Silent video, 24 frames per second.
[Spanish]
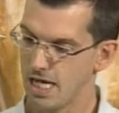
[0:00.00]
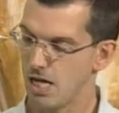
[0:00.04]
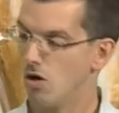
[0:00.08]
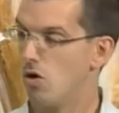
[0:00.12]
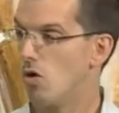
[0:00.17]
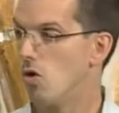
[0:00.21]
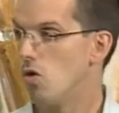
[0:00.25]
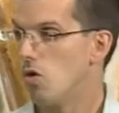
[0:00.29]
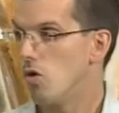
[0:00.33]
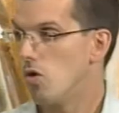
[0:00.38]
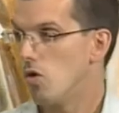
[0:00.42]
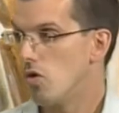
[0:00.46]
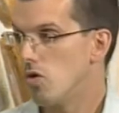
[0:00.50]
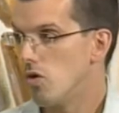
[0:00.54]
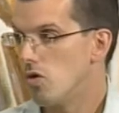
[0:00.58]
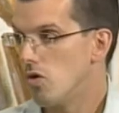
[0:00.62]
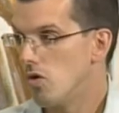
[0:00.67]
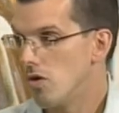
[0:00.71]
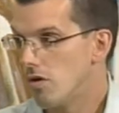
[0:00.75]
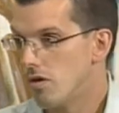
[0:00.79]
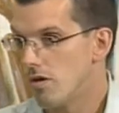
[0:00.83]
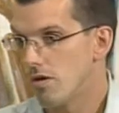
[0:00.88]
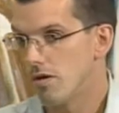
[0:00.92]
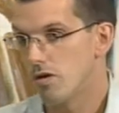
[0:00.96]

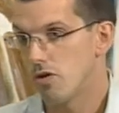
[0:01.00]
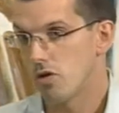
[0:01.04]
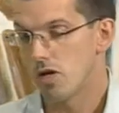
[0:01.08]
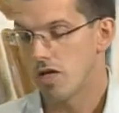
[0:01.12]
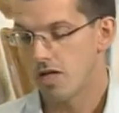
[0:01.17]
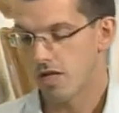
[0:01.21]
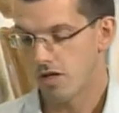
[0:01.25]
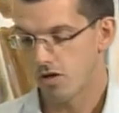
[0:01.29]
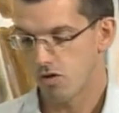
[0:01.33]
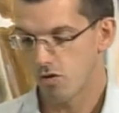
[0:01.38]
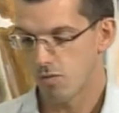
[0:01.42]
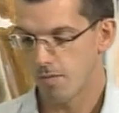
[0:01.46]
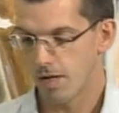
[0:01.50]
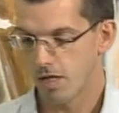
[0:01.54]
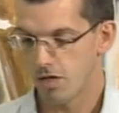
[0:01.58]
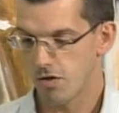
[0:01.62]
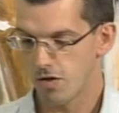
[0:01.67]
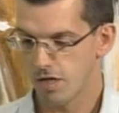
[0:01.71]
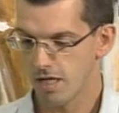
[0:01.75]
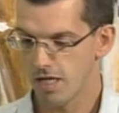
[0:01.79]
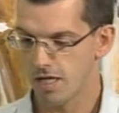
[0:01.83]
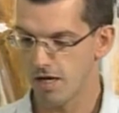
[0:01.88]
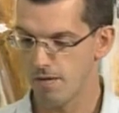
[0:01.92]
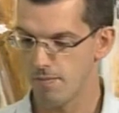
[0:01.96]
o no sé si en su
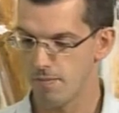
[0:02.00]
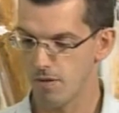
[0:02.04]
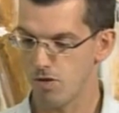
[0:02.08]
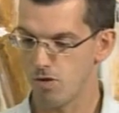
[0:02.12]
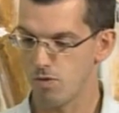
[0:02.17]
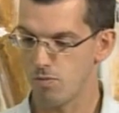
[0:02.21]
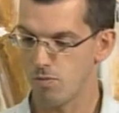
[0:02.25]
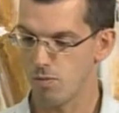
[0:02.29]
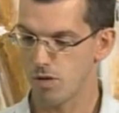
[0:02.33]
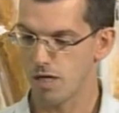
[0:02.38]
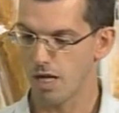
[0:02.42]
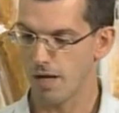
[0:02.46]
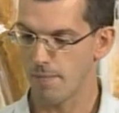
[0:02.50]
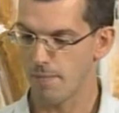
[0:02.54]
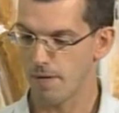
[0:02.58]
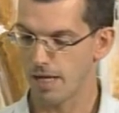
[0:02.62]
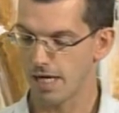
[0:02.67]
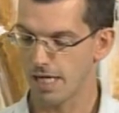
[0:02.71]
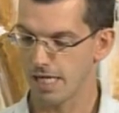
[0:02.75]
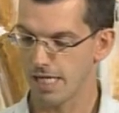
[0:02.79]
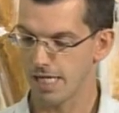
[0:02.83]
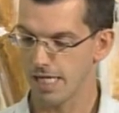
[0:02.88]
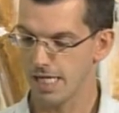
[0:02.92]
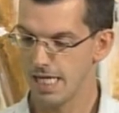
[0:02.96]
mayoría, pero en buena
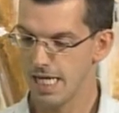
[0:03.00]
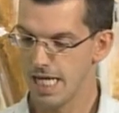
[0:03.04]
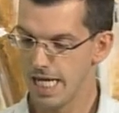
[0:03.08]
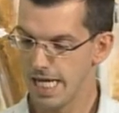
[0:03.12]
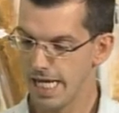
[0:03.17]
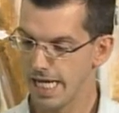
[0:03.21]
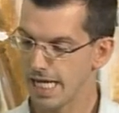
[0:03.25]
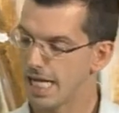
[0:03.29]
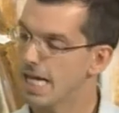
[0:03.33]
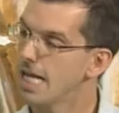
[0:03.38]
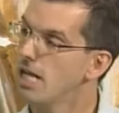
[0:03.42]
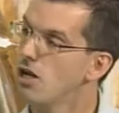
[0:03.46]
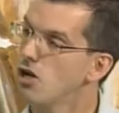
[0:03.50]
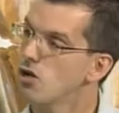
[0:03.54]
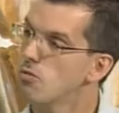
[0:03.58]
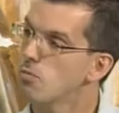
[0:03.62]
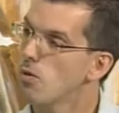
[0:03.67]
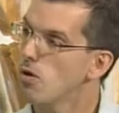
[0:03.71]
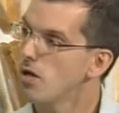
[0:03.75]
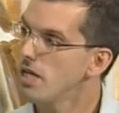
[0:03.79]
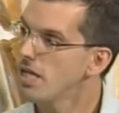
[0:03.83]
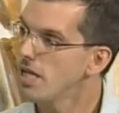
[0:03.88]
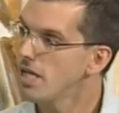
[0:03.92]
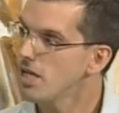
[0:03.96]
parte en, los
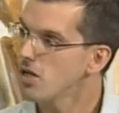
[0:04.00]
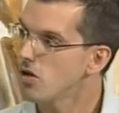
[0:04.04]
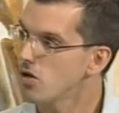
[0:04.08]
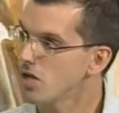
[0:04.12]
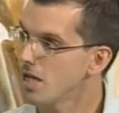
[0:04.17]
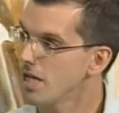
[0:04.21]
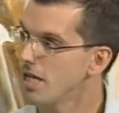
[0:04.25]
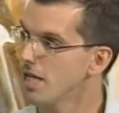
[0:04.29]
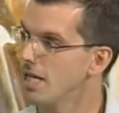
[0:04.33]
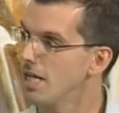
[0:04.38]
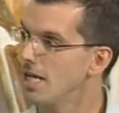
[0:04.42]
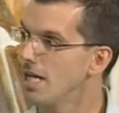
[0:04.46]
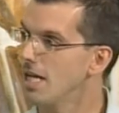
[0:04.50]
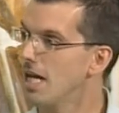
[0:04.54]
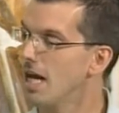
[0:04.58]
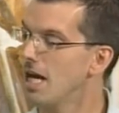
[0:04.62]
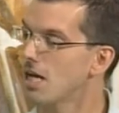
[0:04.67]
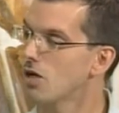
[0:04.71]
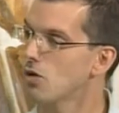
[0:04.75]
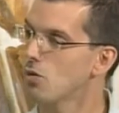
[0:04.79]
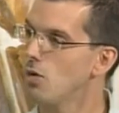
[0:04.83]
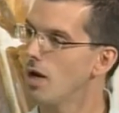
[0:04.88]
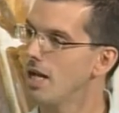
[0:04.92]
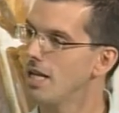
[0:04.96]
políticos eh,
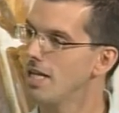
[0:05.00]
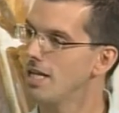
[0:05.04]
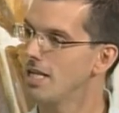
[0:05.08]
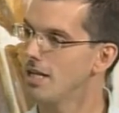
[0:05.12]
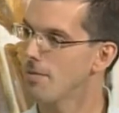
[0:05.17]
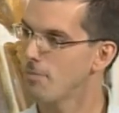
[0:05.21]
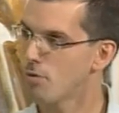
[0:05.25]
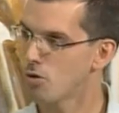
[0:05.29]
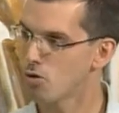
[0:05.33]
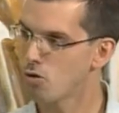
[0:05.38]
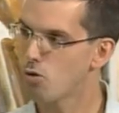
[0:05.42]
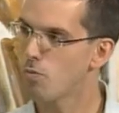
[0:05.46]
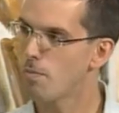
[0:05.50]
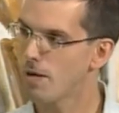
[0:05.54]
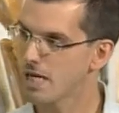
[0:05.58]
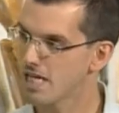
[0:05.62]
actuales? ¿Te preocupa